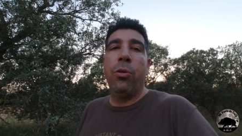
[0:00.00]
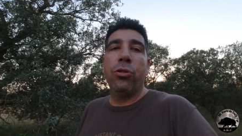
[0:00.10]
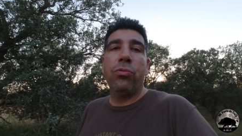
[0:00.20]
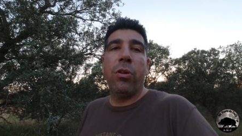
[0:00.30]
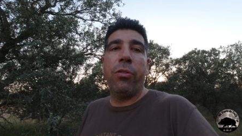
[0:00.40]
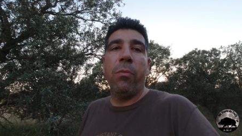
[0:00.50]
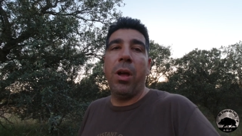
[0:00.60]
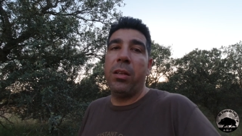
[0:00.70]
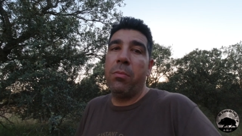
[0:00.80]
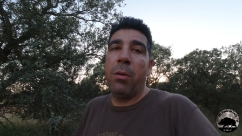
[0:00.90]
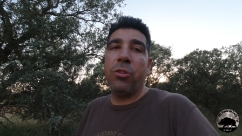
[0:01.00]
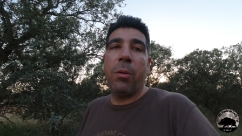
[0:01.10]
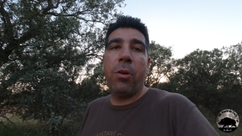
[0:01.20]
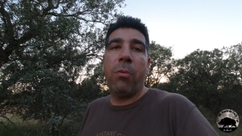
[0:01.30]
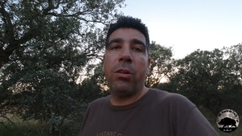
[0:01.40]
pues una opción más. Vamos
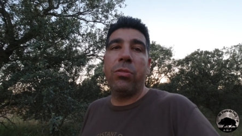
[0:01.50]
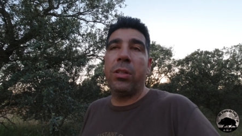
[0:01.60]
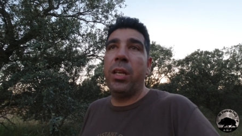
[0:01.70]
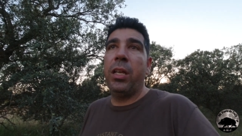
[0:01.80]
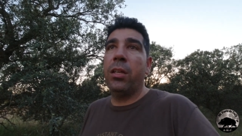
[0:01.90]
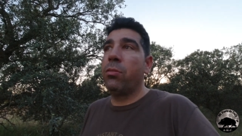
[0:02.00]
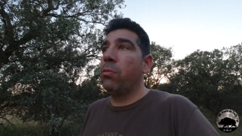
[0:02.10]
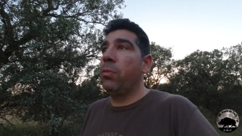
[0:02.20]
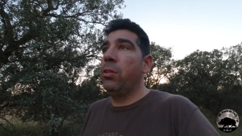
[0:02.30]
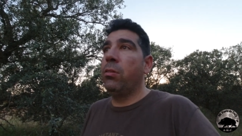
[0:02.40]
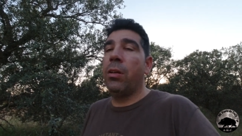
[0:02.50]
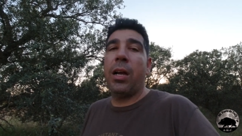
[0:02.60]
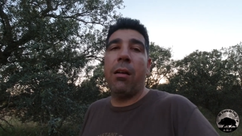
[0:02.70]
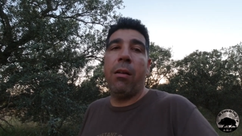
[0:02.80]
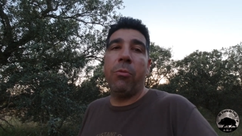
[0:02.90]
a probar suerte y estos bichos,
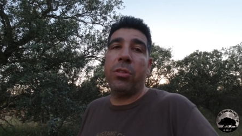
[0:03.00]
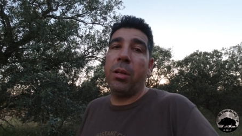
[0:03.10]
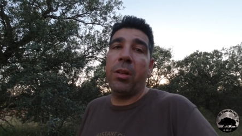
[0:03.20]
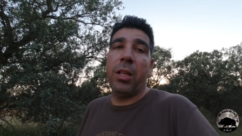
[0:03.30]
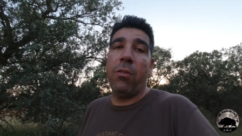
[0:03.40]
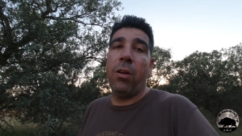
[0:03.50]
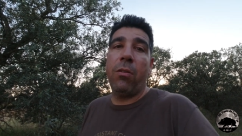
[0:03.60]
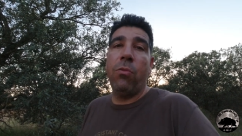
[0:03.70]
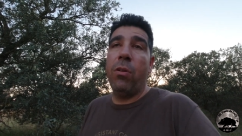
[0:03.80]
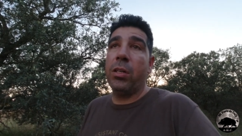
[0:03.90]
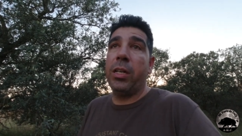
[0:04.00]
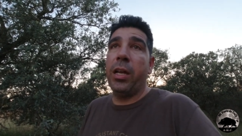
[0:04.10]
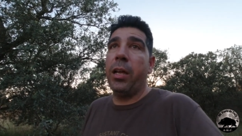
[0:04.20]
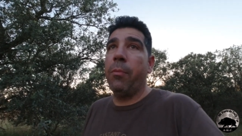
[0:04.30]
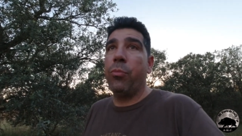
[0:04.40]
la acabamos. se matan con el culo, así
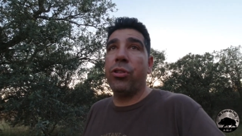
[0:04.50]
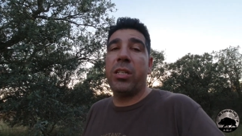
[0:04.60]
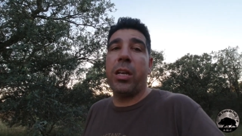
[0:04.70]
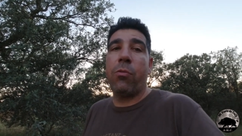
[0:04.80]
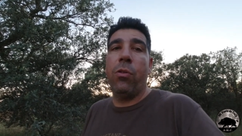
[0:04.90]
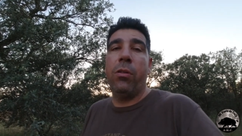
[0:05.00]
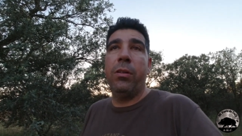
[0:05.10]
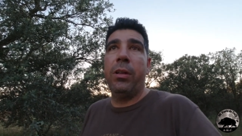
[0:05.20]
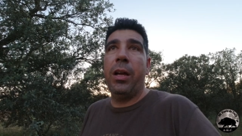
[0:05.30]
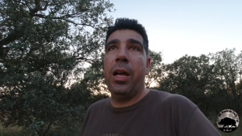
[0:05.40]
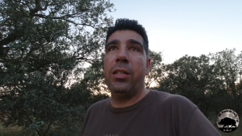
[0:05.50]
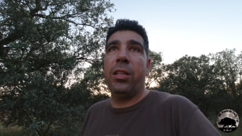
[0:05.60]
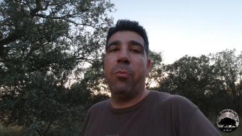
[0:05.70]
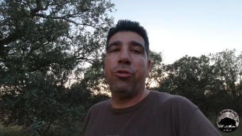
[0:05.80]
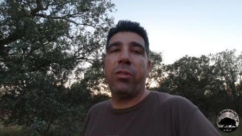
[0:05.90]
que pues a echar culo. Así
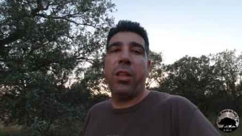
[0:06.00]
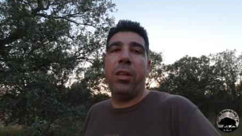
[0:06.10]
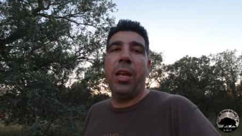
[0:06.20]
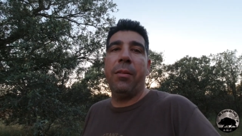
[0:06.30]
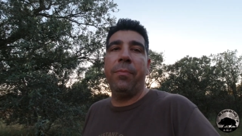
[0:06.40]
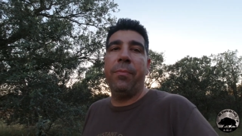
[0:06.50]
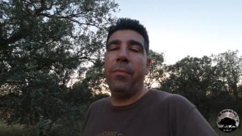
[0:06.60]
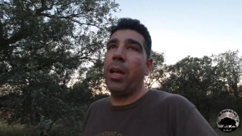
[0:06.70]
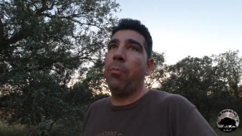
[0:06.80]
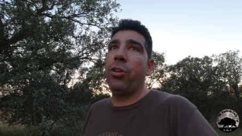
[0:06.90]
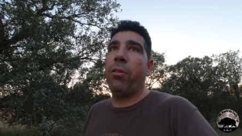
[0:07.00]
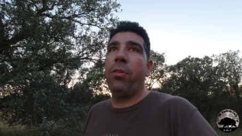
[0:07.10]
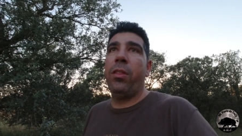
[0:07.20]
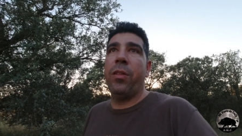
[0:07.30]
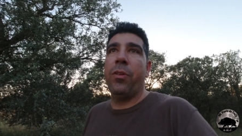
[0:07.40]
tenemos suertecilla. Venga, pues ya
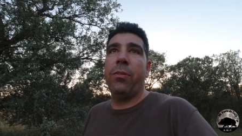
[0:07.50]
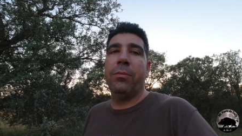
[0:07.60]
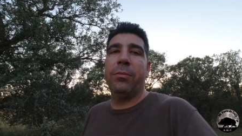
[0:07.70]
voy diciendo.